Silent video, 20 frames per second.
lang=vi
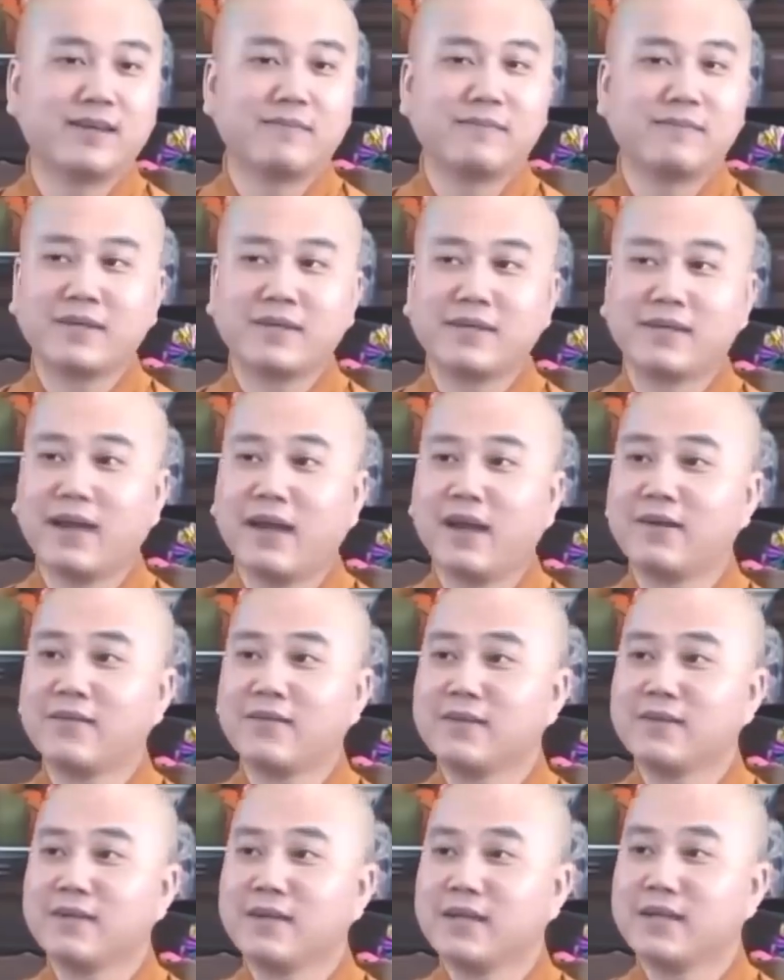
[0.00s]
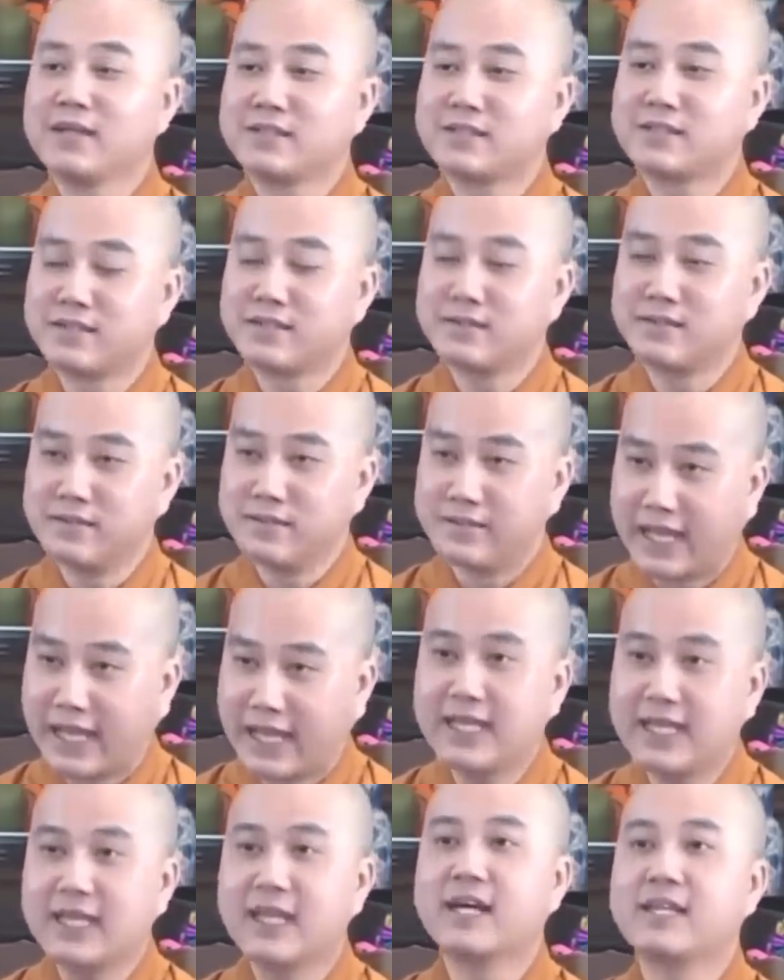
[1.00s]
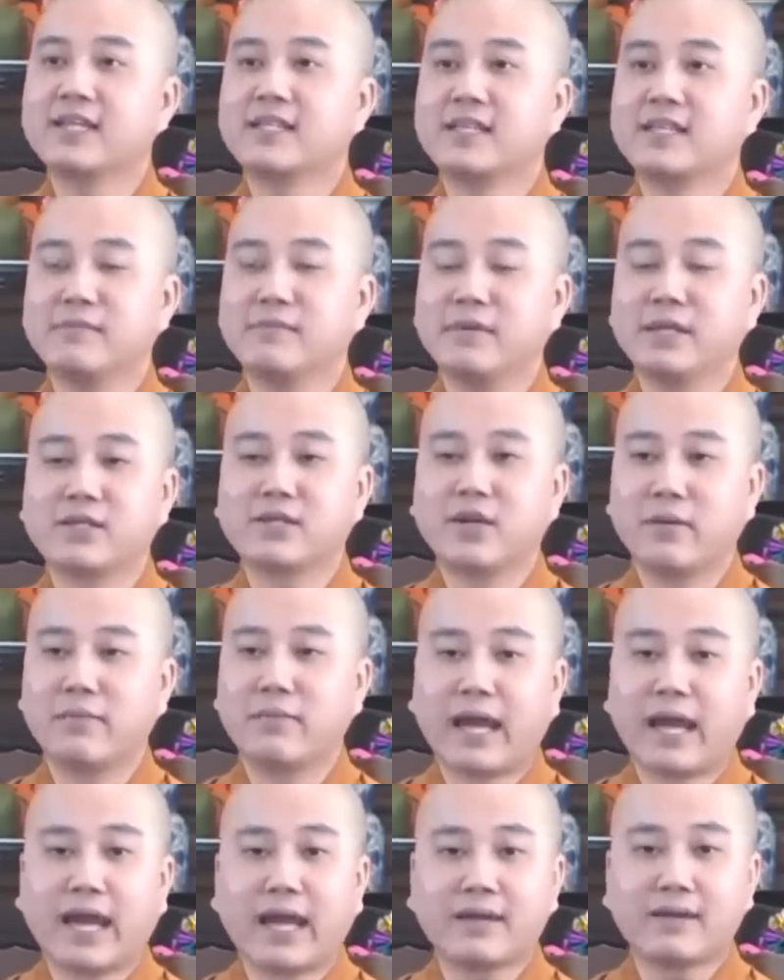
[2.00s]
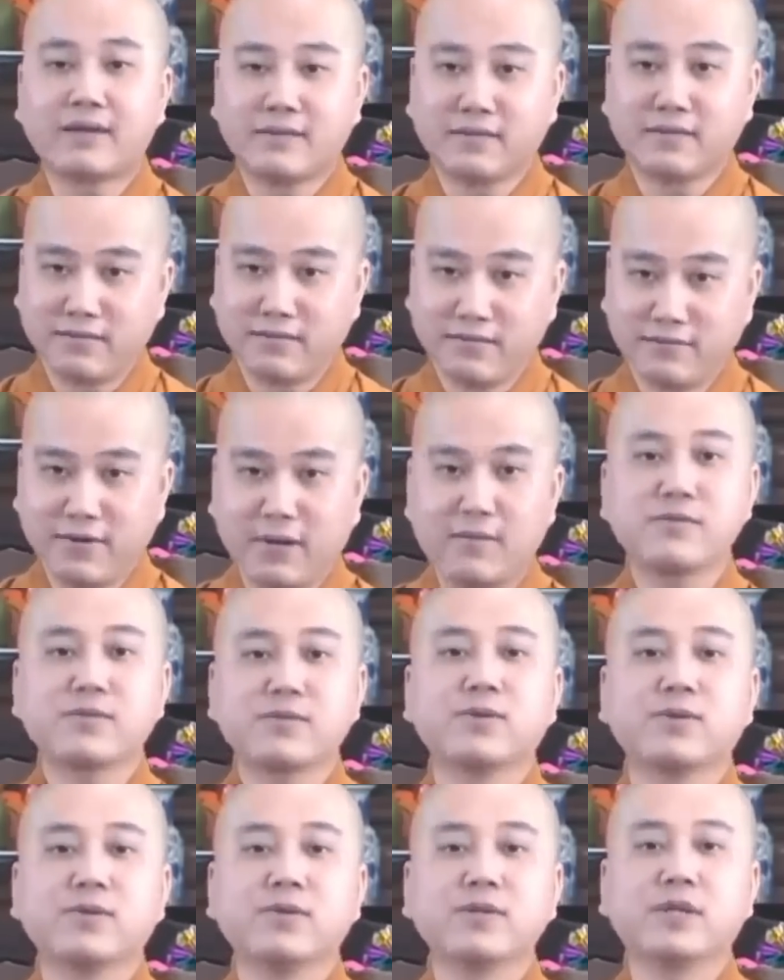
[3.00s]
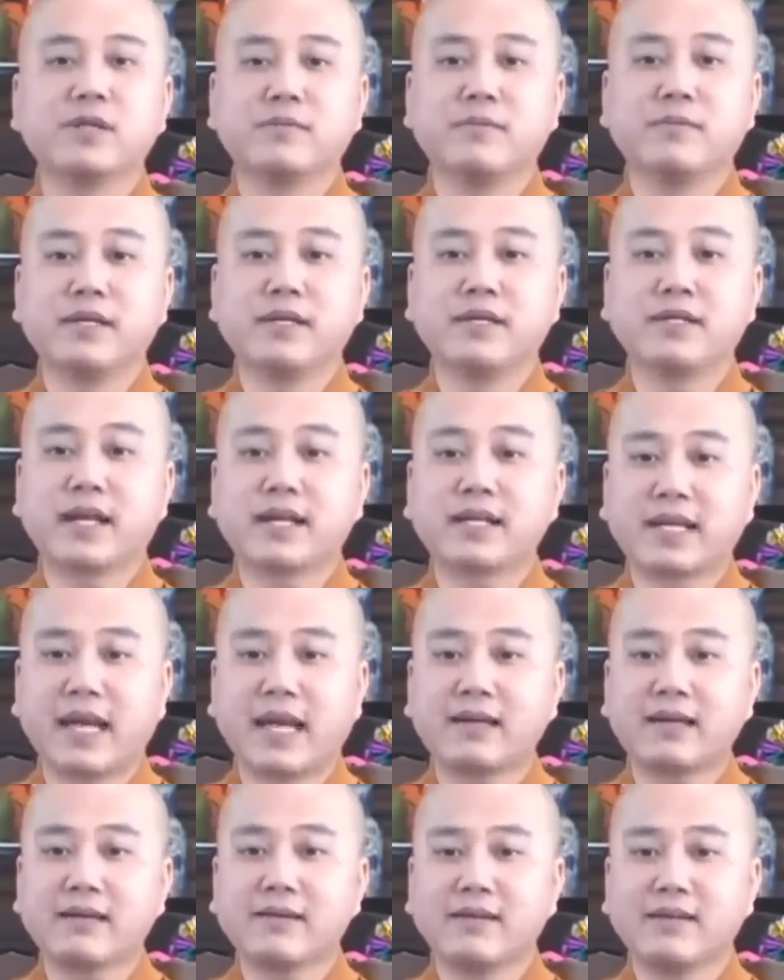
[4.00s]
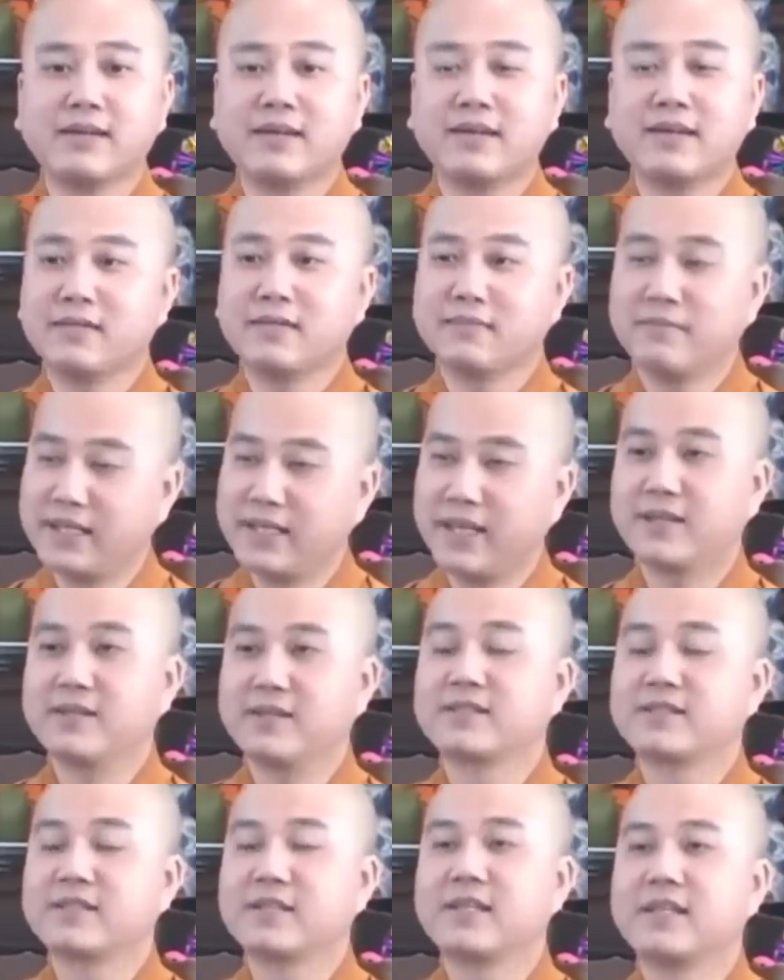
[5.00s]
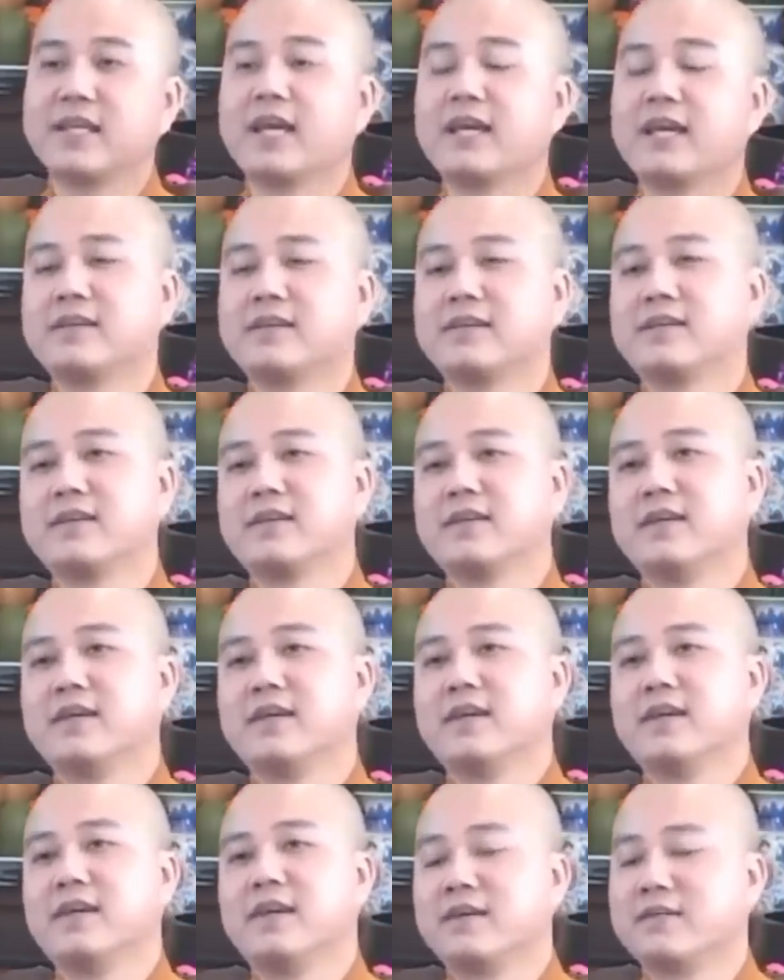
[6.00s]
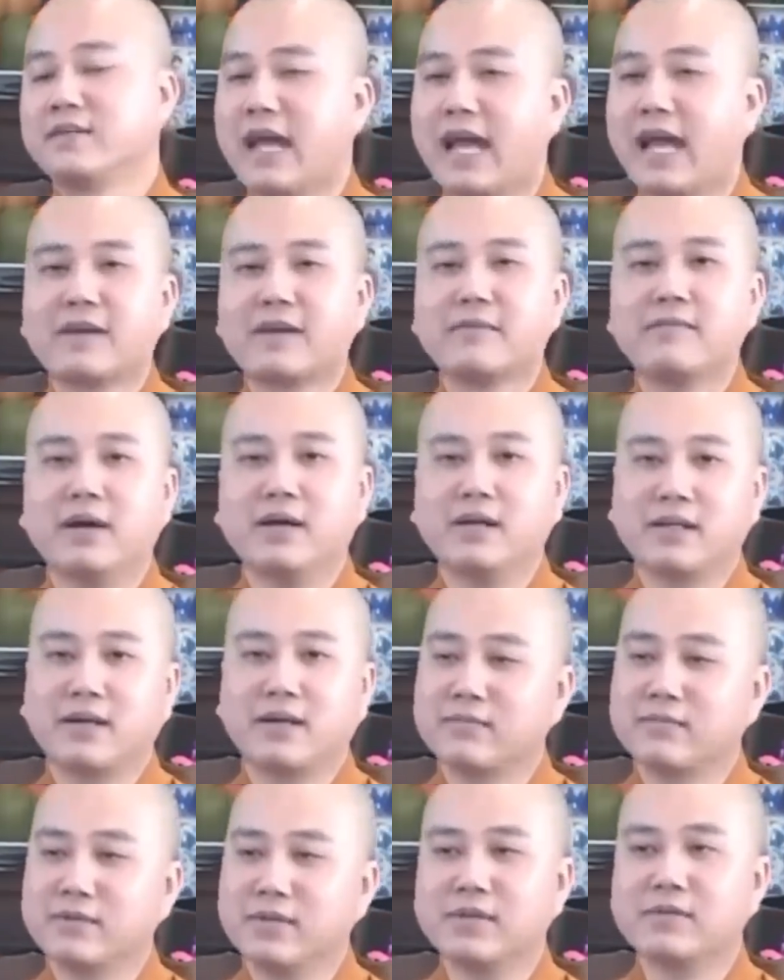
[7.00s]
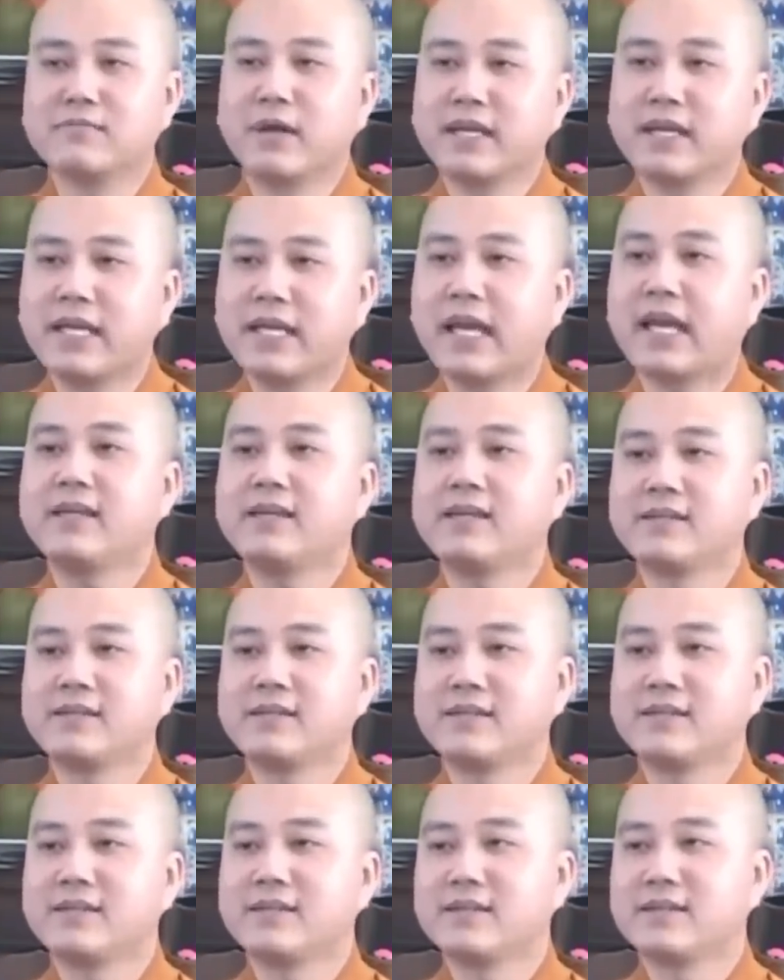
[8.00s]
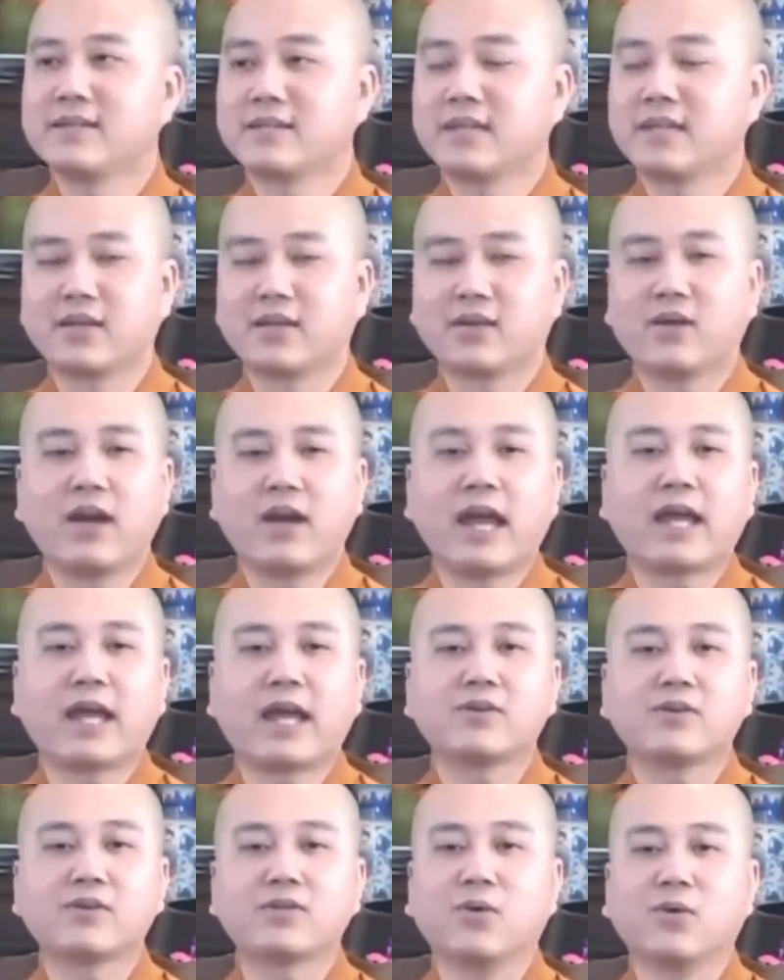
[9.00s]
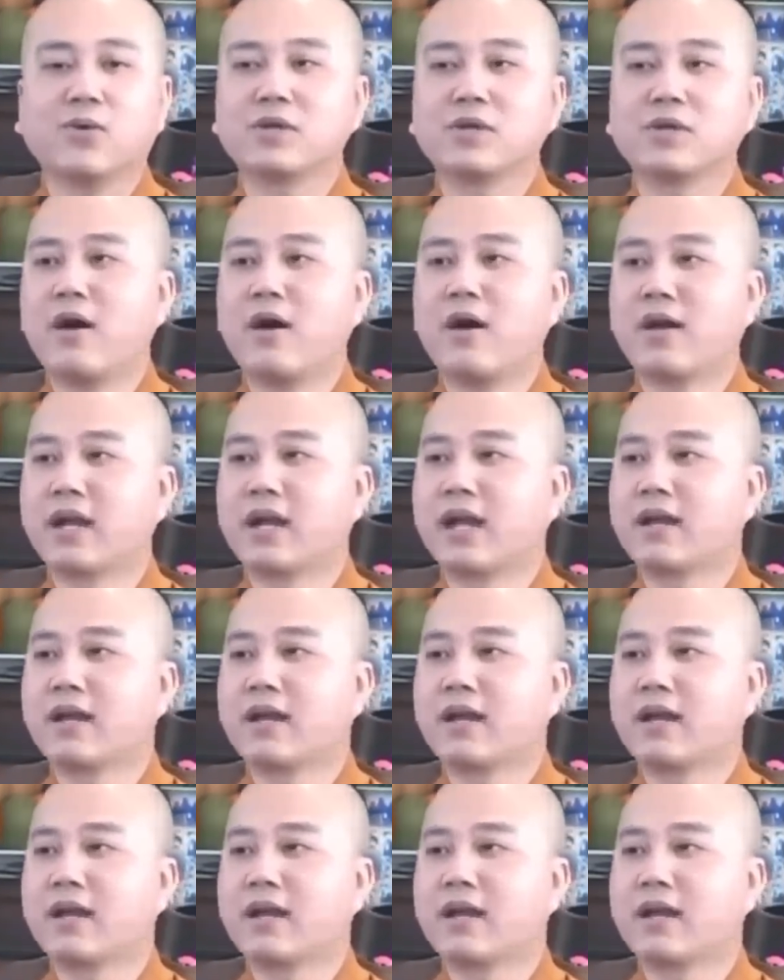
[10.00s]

phải không nhảy lên thì bị cọp ăn phóng xuống thì bị rắn cắn bây giờ được sợi dây đang mừng không được mấy giây thì có hai con chuột nó bò ra